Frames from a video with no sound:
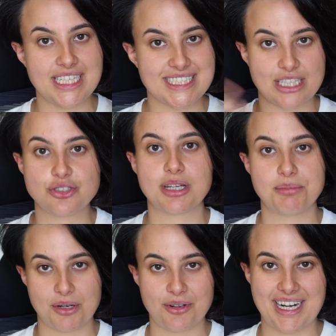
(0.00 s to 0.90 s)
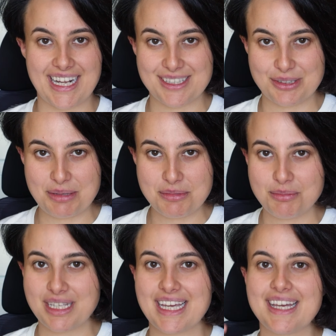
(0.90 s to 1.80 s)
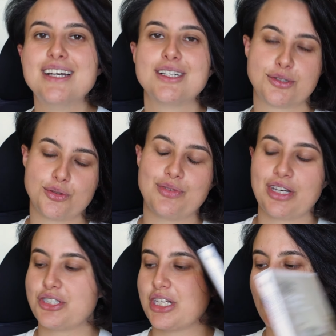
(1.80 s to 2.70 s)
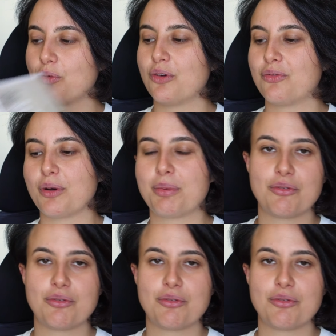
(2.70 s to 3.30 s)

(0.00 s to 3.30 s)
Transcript: il saggio che mi hanno regalato le mie amiche su Virginia Woolf,